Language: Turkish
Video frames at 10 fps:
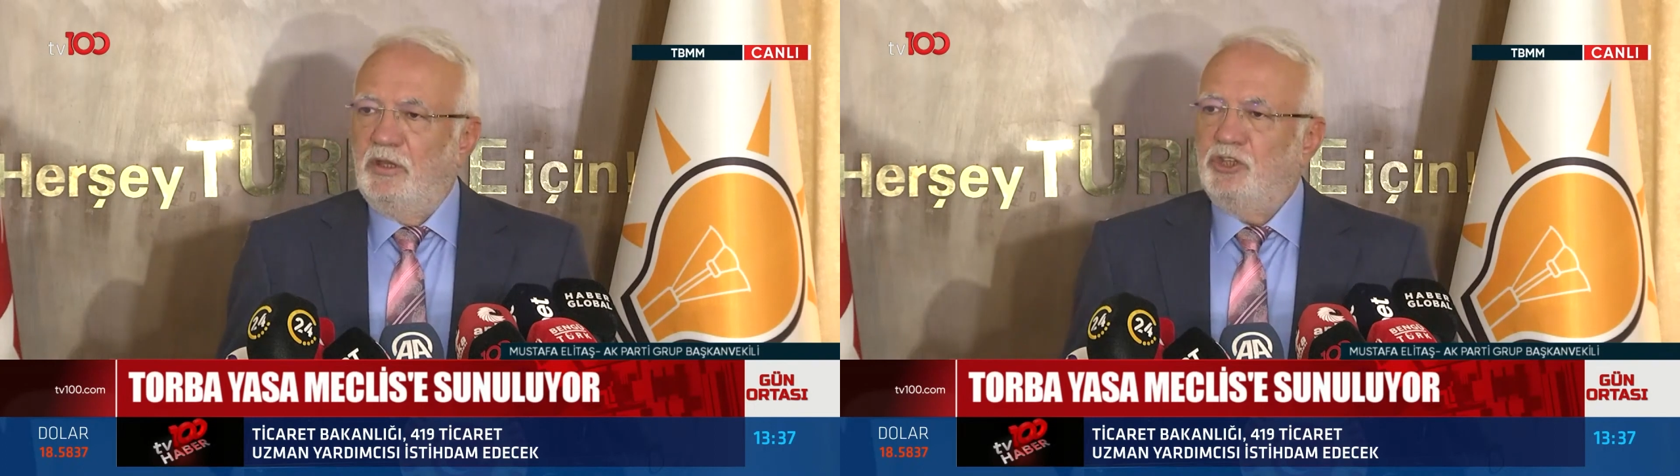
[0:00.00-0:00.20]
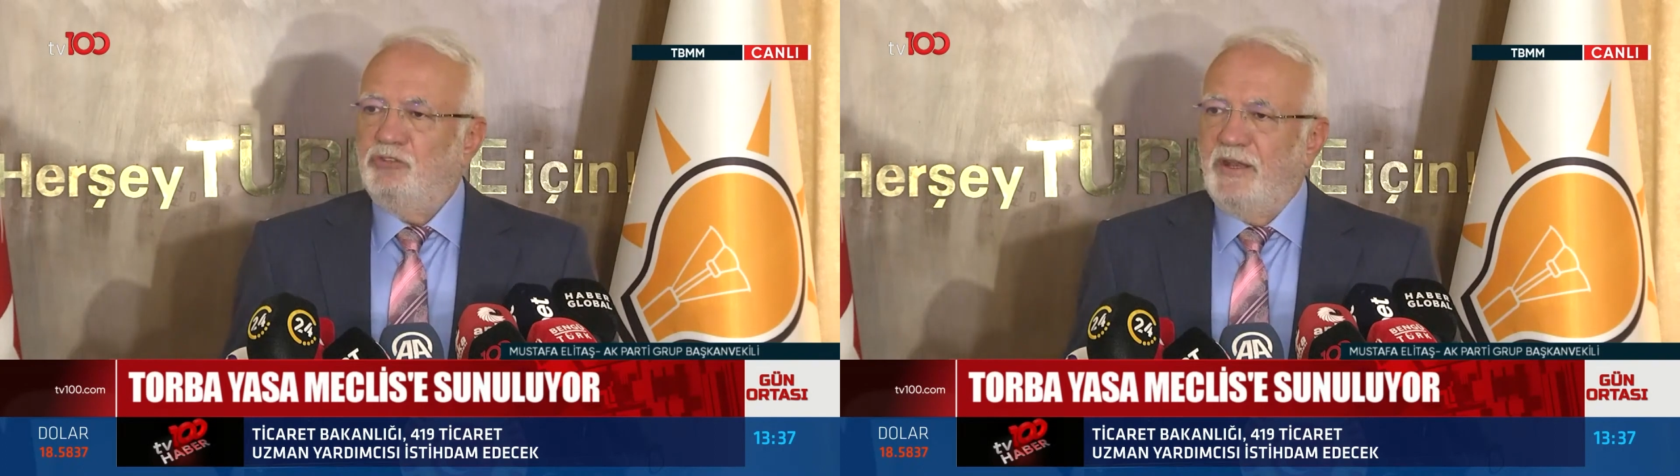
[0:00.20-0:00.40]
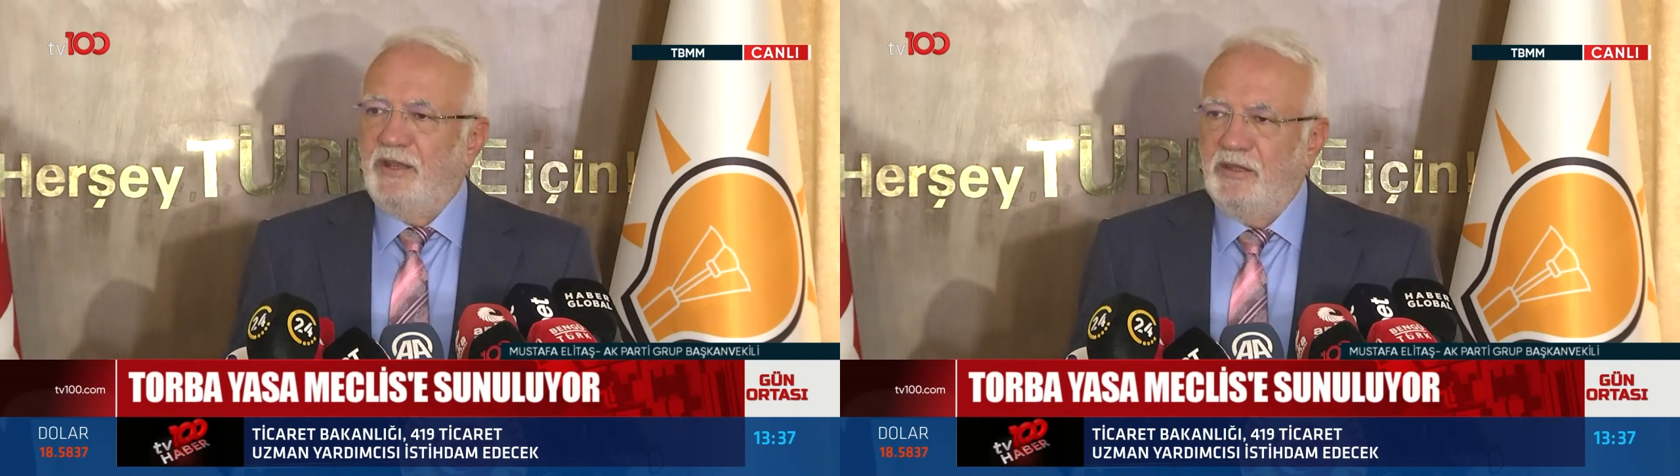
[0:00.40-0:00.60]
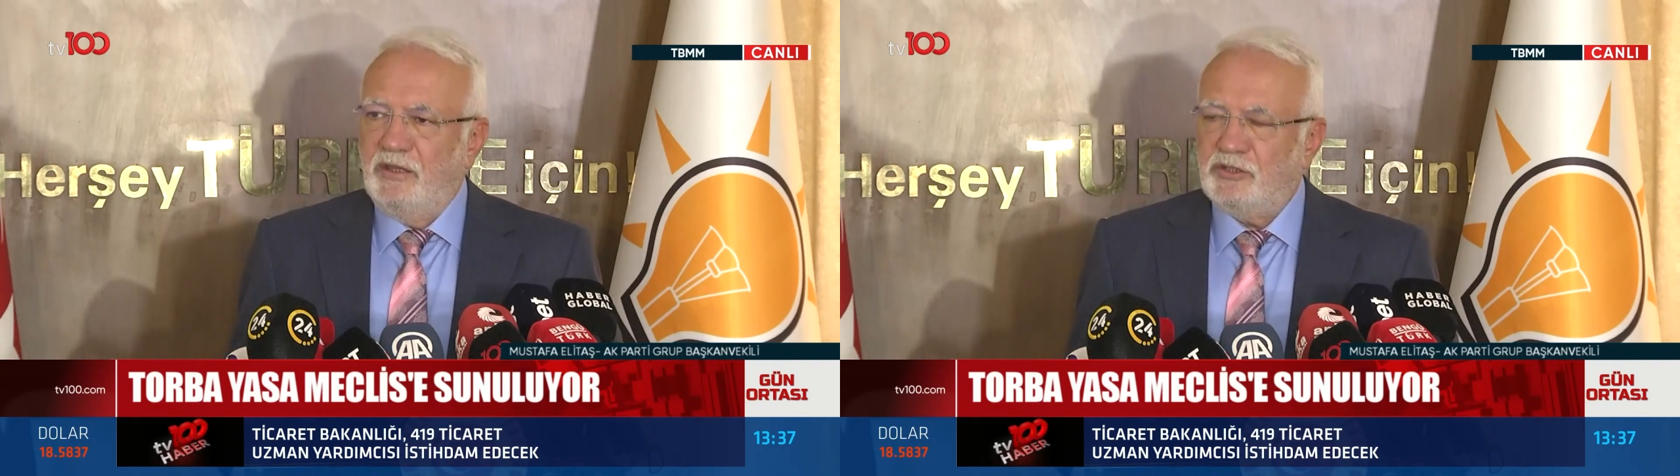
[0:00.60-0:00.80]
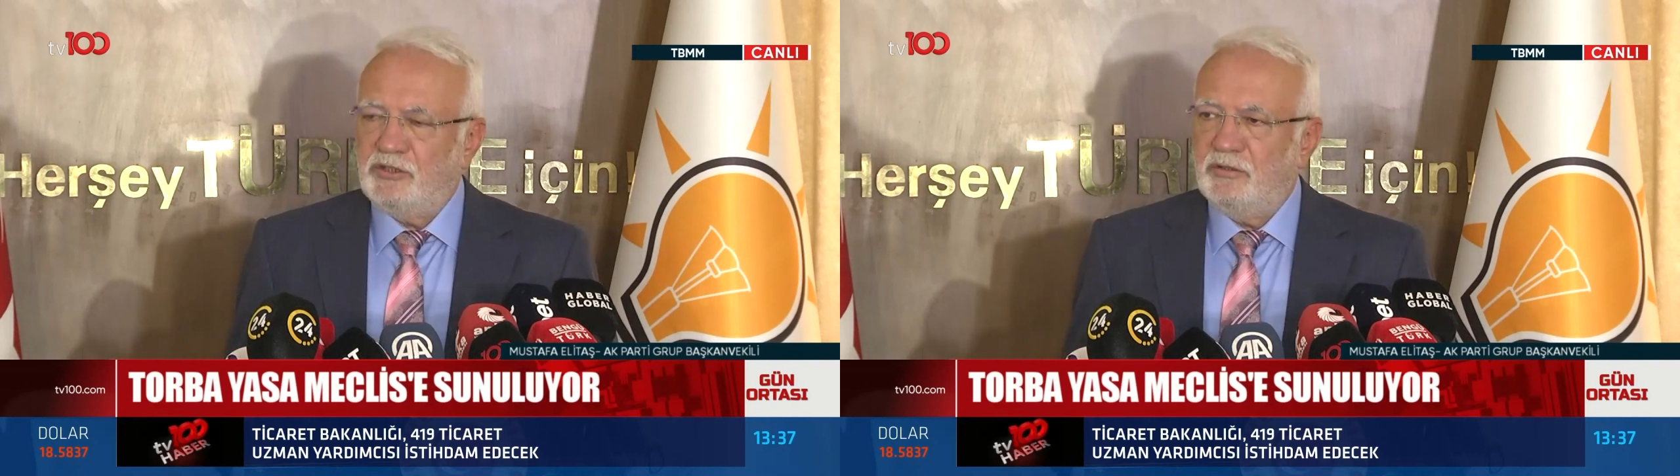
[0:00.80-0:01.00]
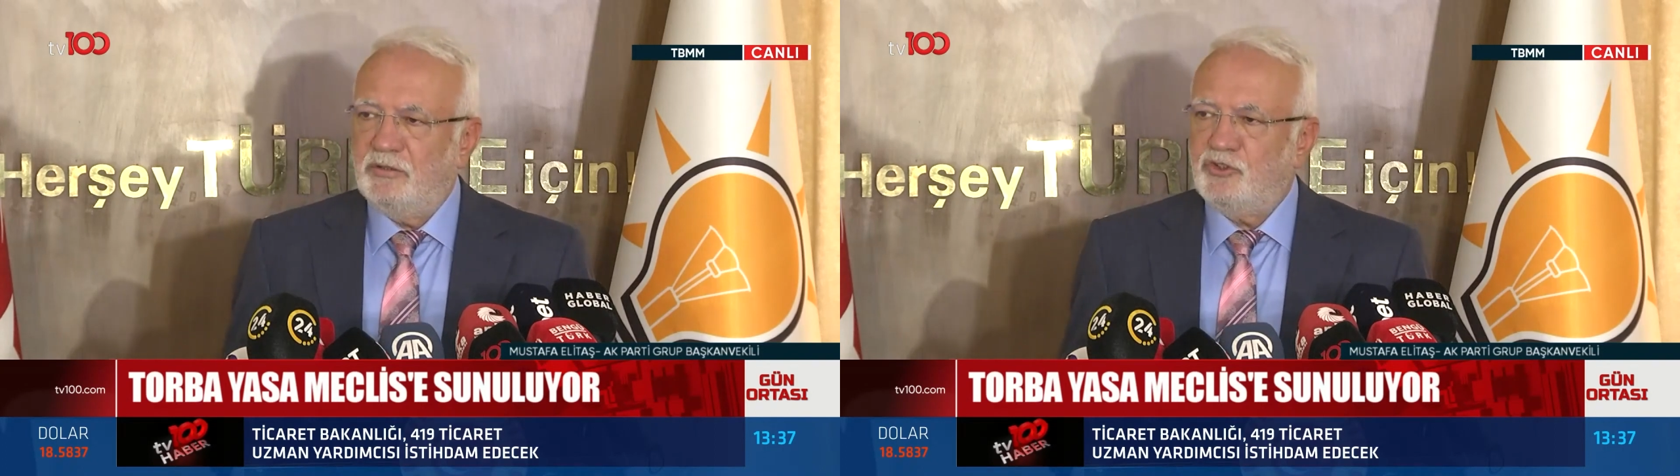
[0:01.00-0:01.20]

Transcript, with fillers: işverenler